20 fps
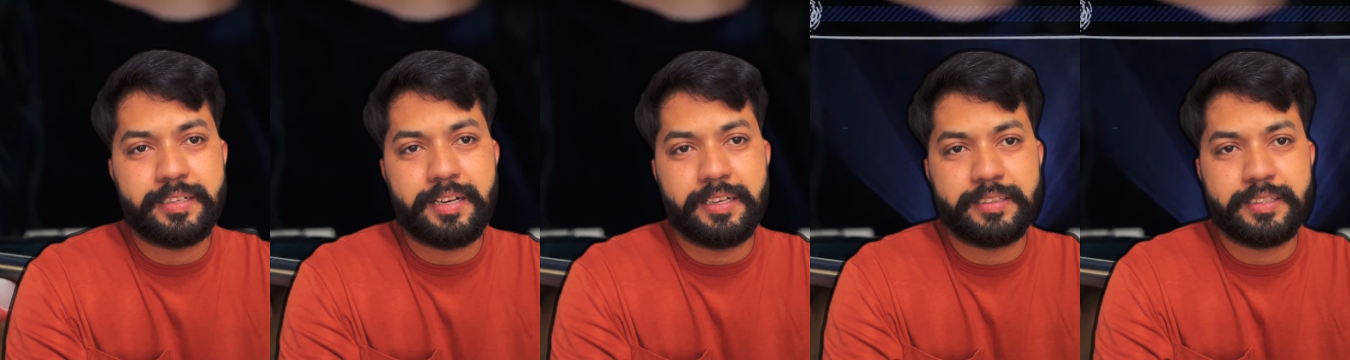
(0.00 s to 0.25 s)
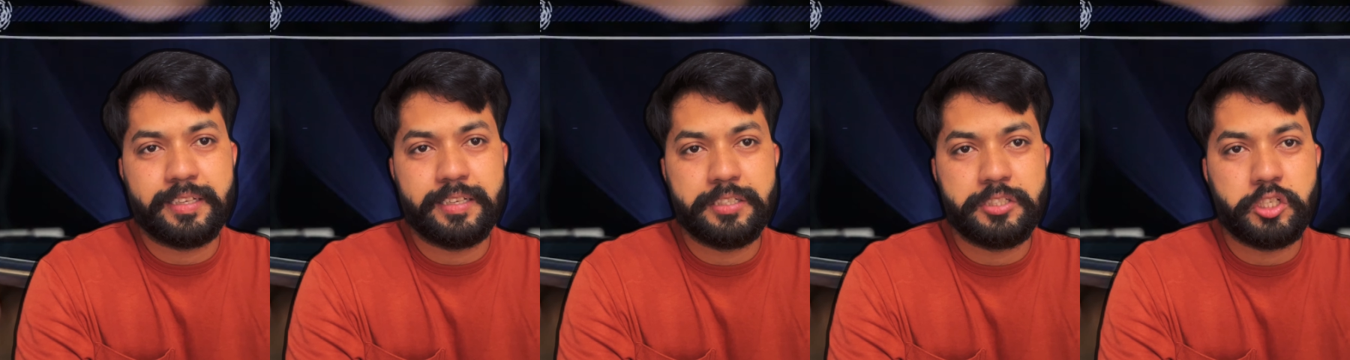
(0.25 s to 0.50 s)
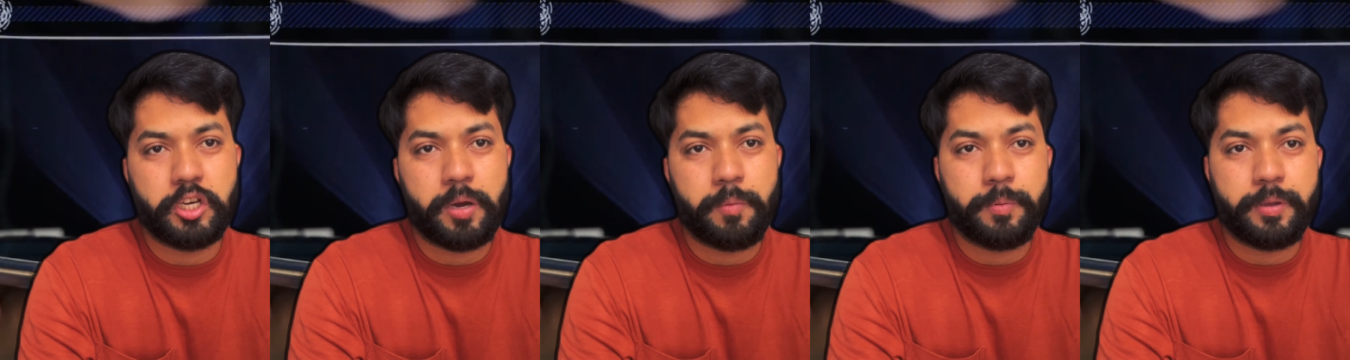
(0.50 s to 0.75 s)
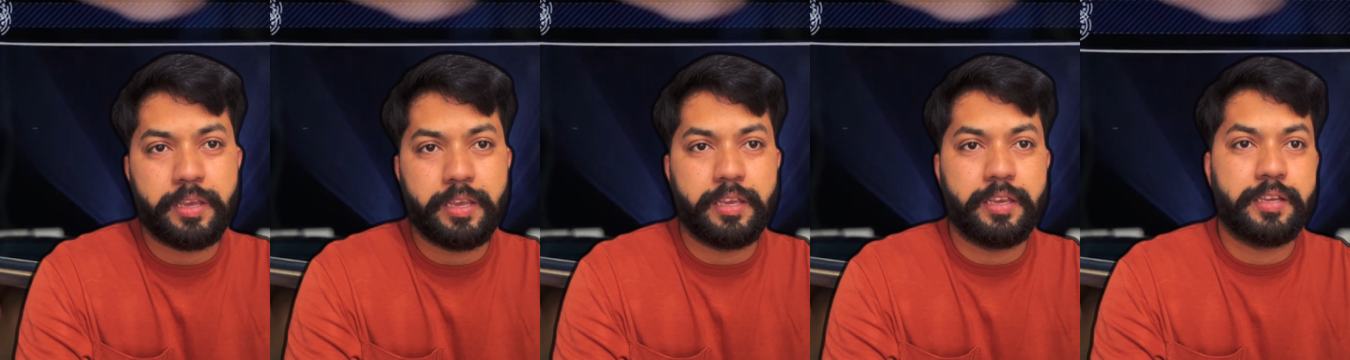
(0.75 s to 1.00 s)
दिखाते हैं
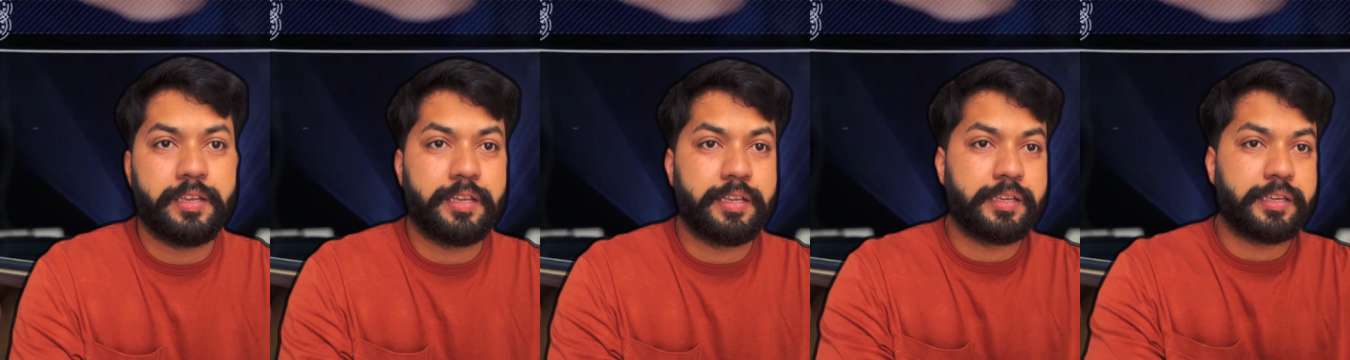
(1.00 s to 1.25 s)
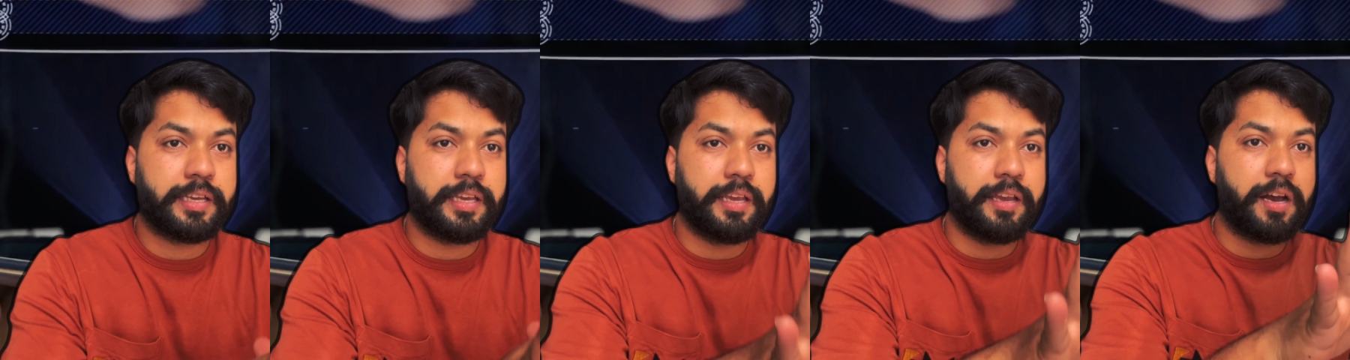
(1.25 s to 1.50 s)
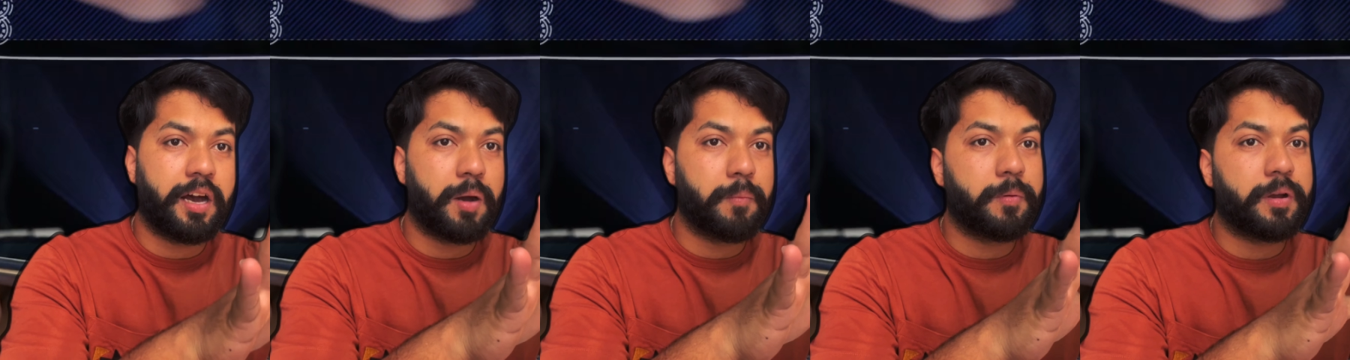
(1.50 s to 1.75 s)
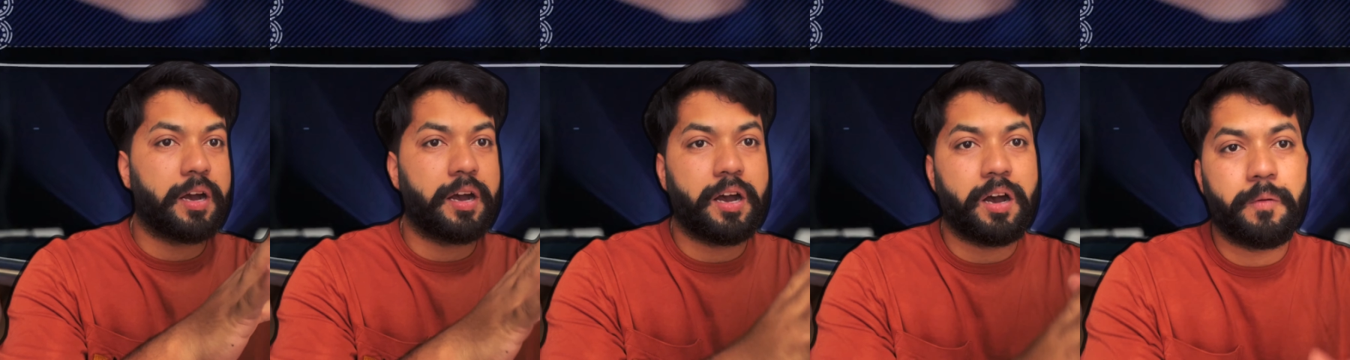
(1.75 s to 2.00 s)
जॉब की कि
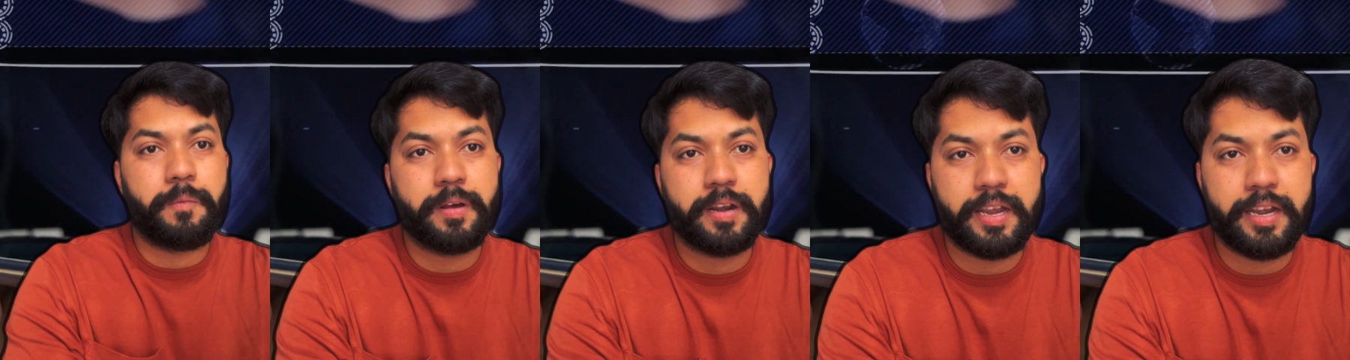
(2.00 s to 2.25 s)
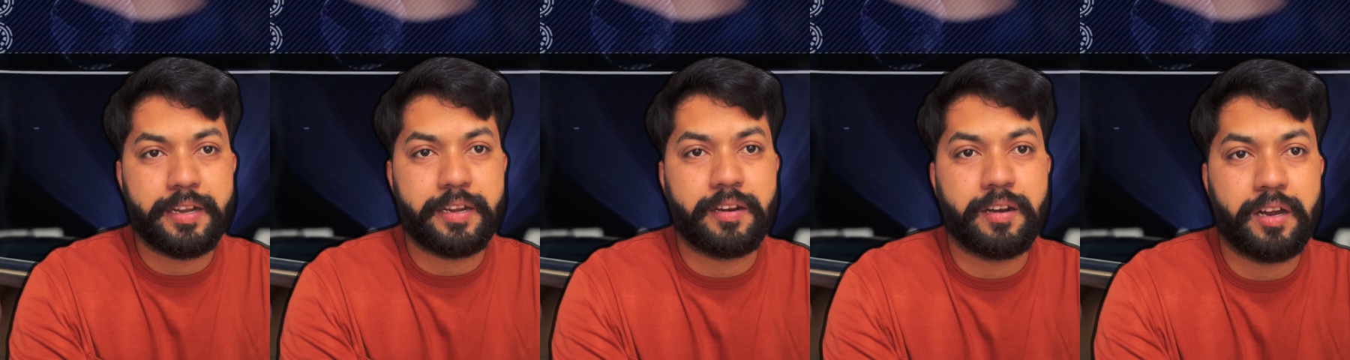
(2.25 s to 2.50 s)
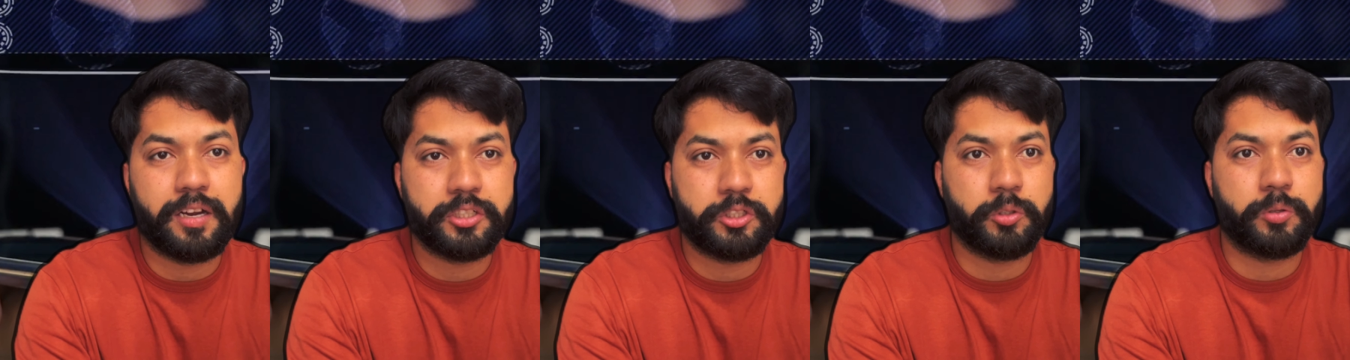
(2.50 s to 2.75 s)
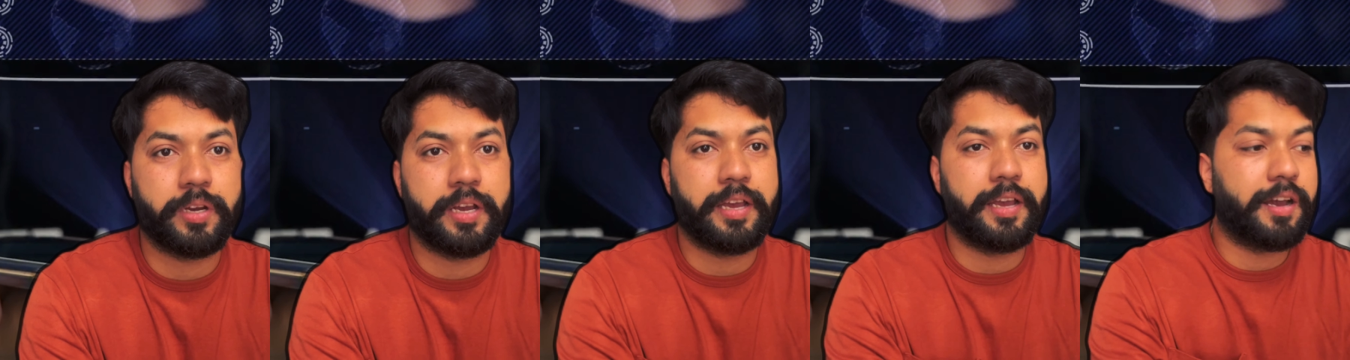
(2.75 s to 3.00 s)
आपका ऑफर लेटर आ
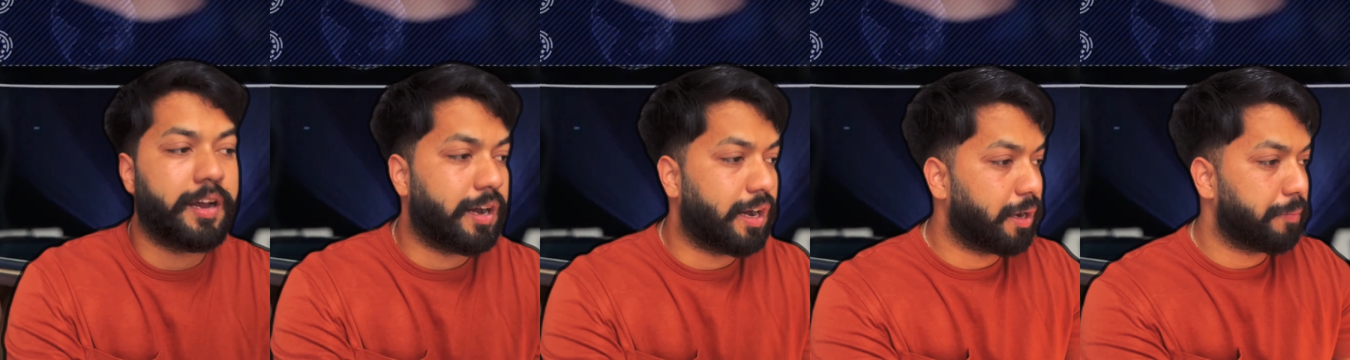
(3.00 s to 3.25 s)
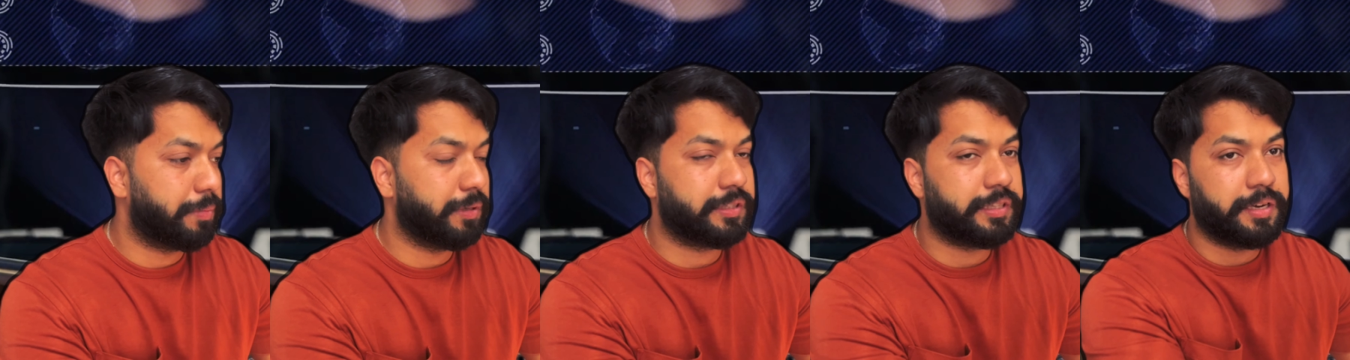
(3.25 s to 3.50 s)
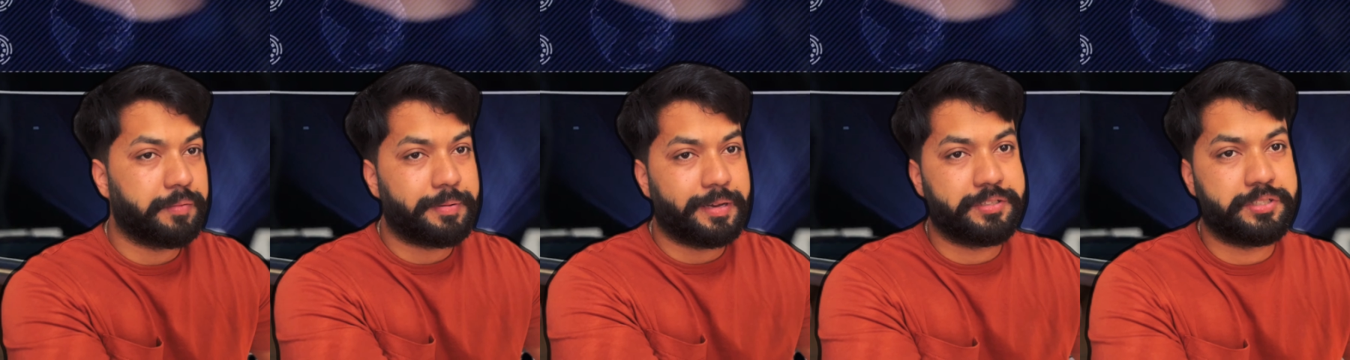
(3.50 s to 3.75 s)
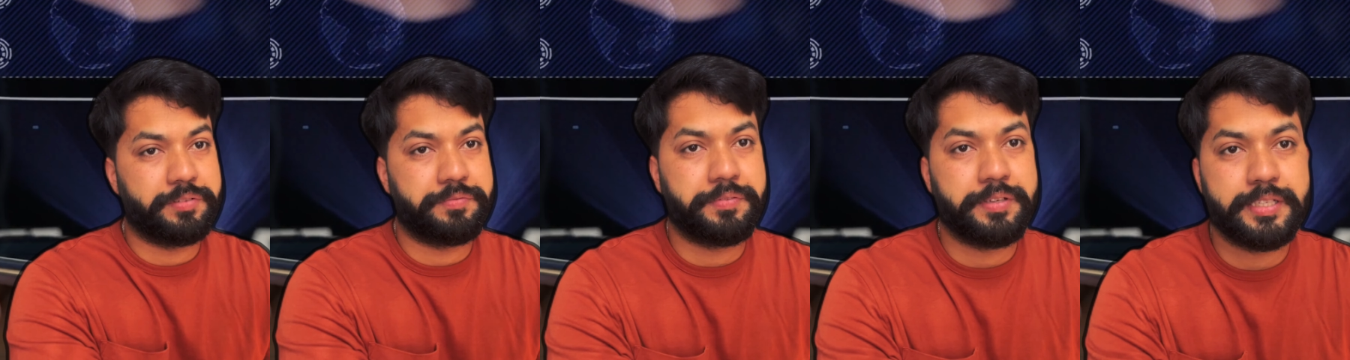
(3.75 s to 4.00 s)
चुका है आप इतने
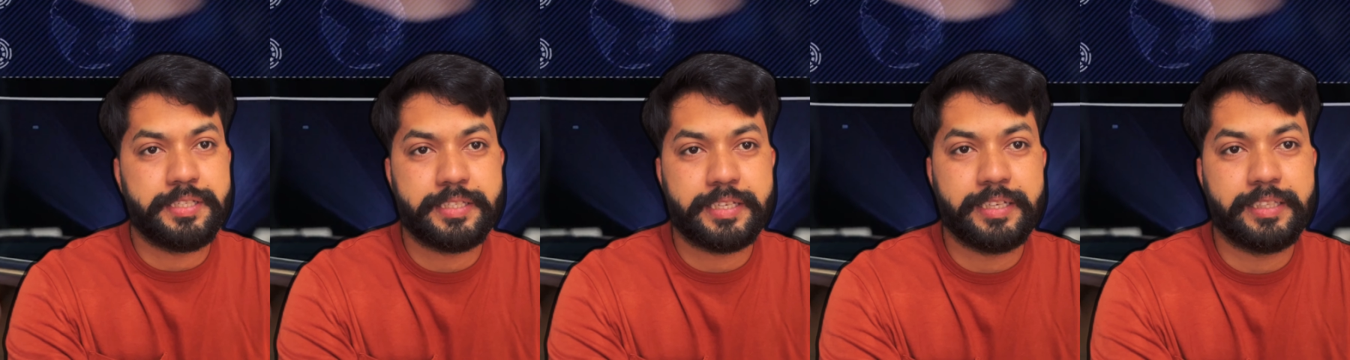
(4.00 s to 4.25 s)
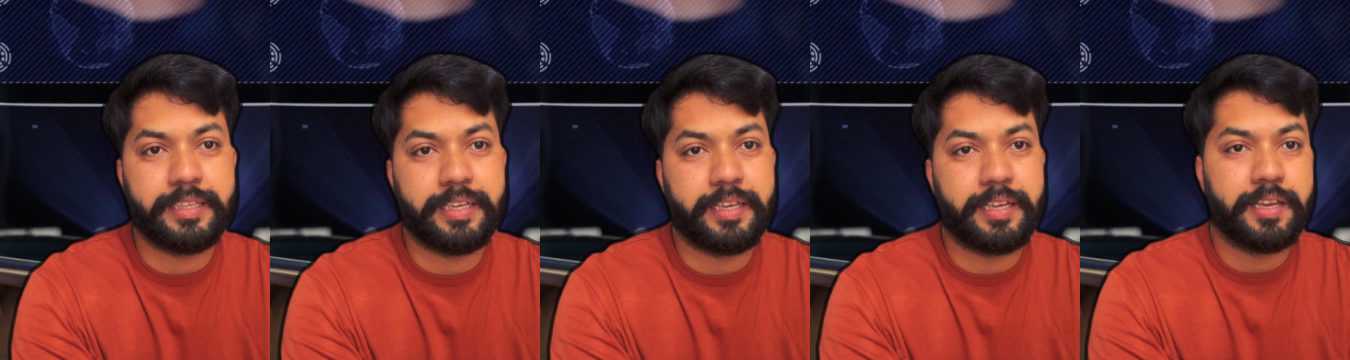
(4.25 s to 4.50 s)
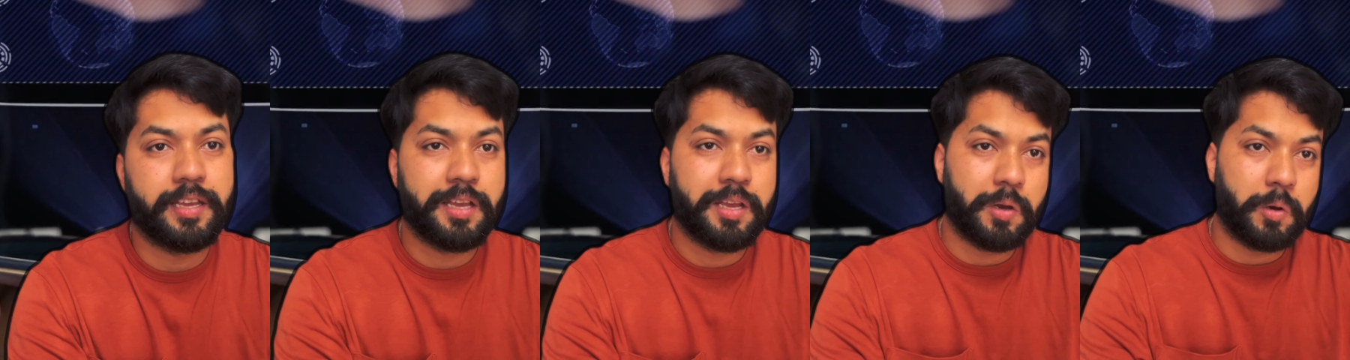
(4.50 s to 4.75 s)
पैसे फीस के दें